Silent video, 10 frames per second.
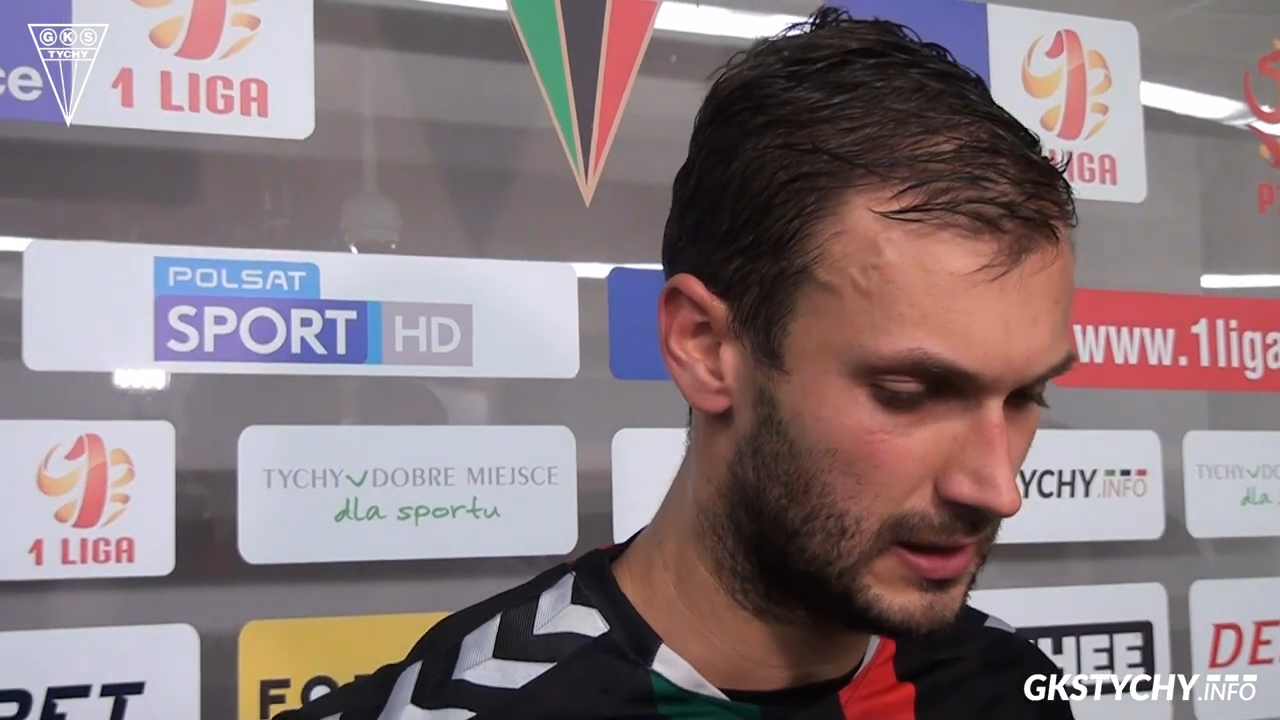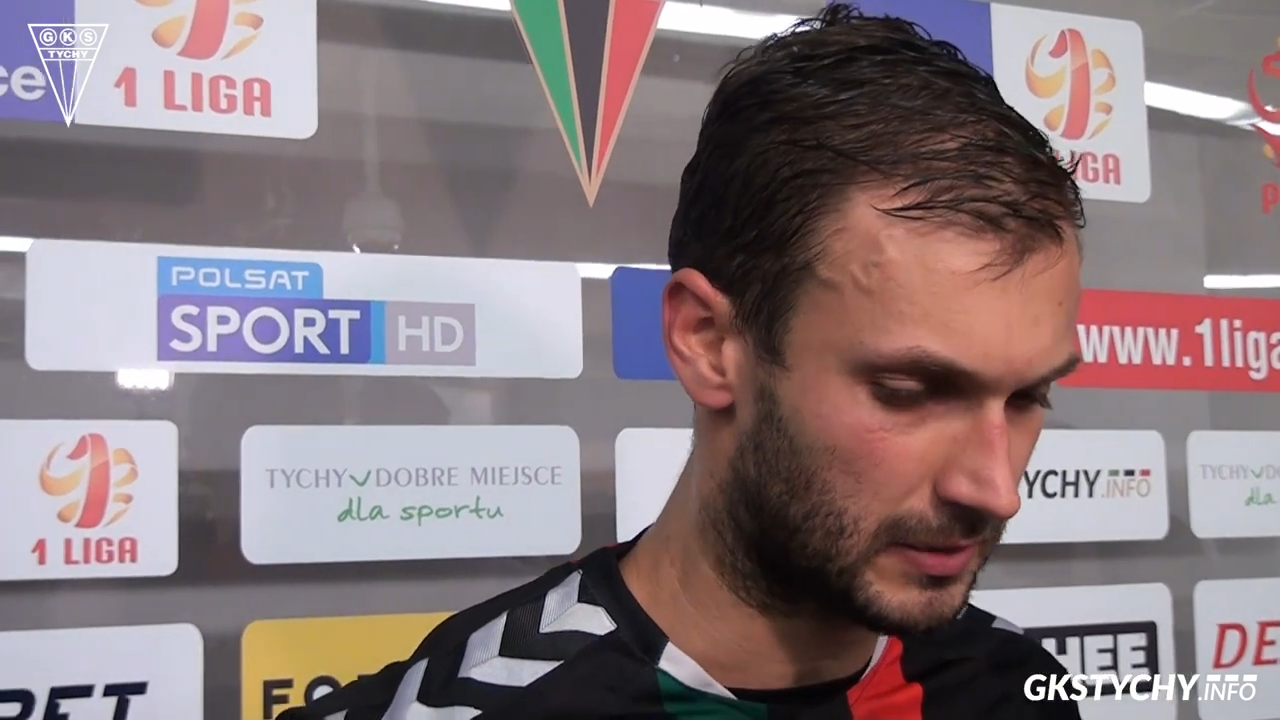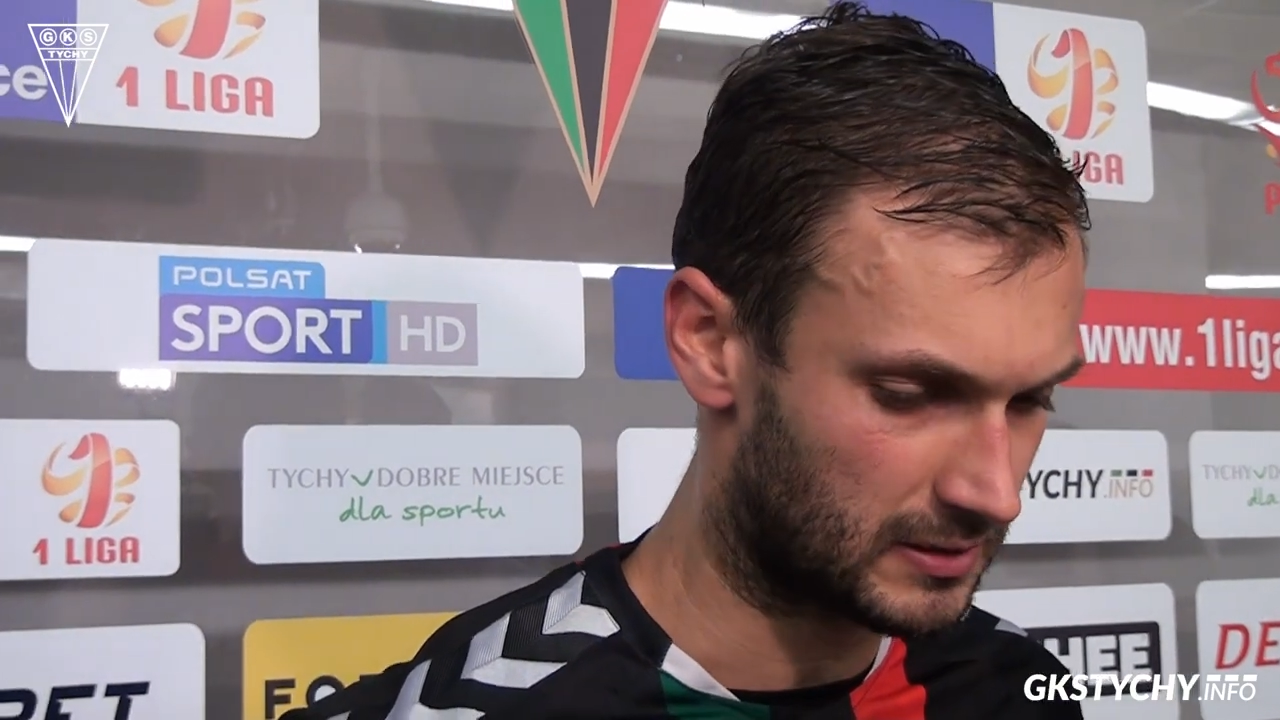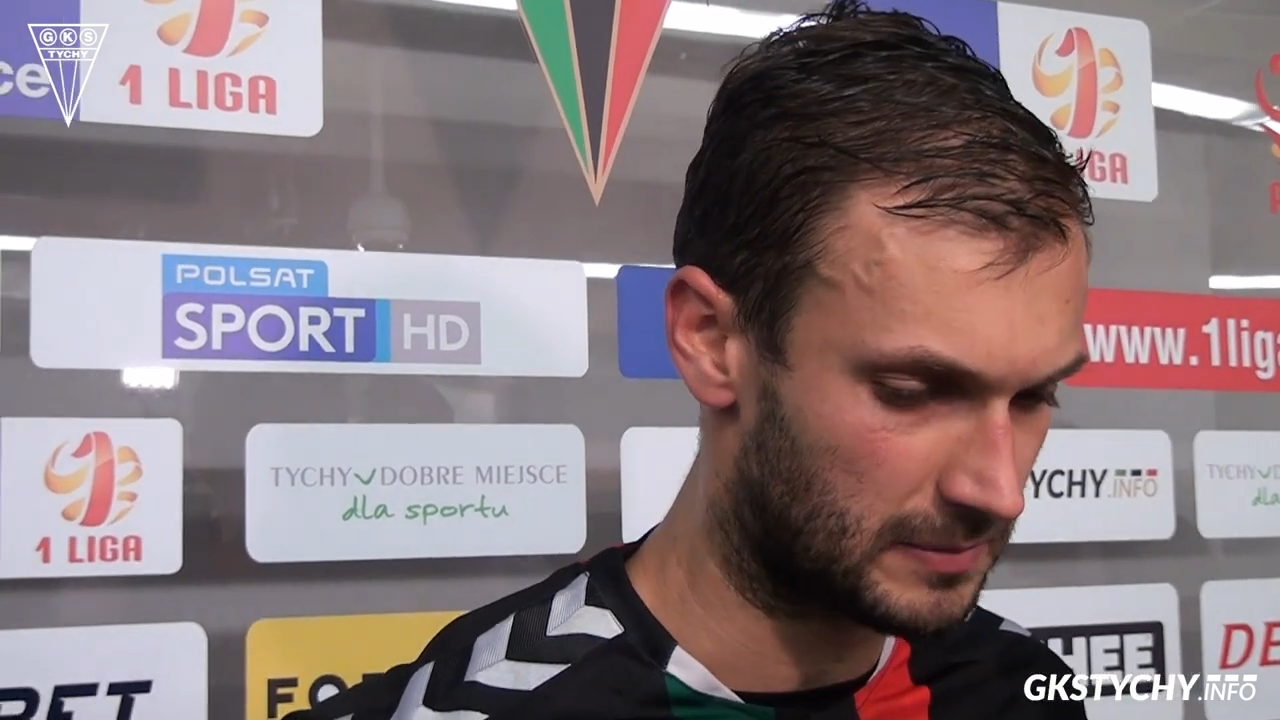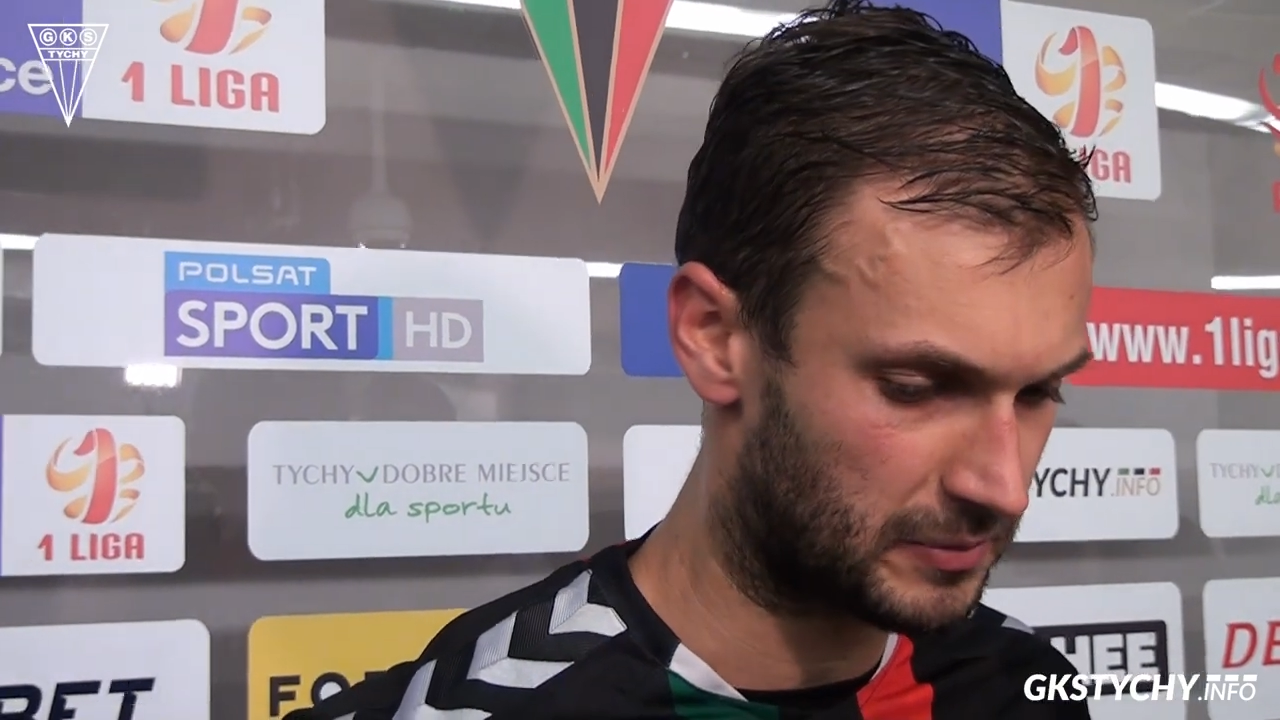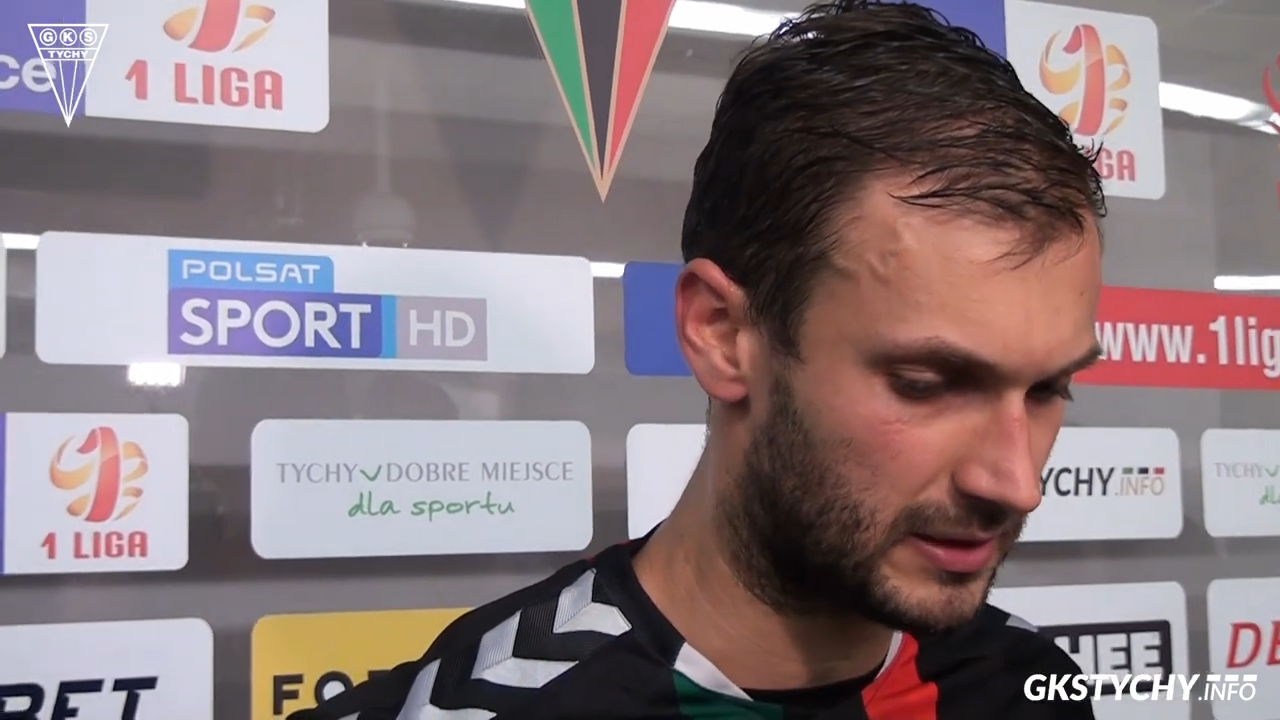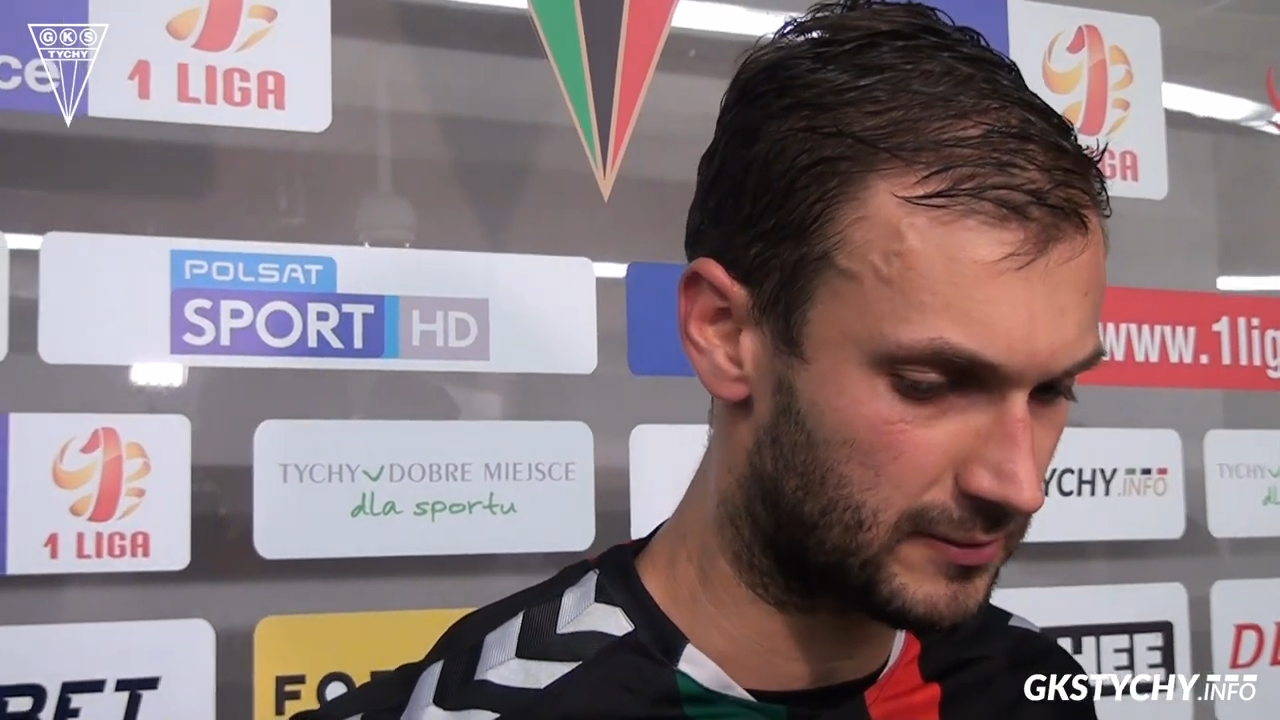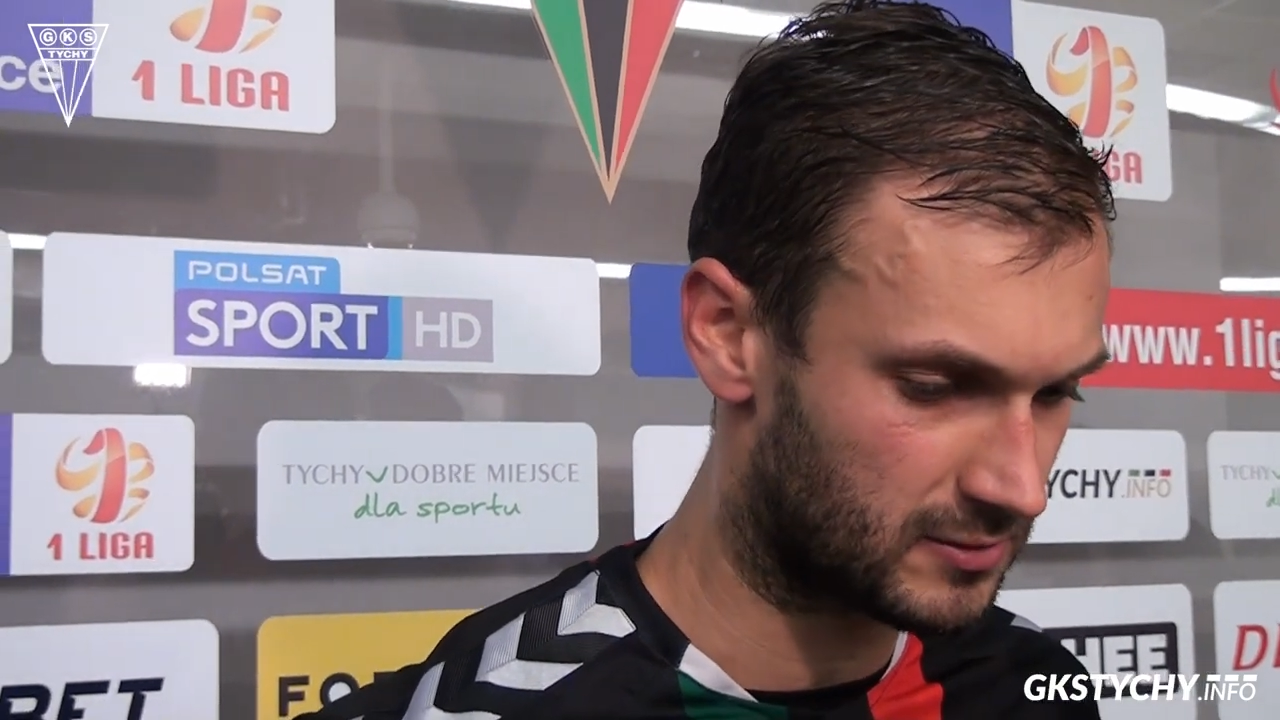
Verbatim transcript: Praktycznie po jednej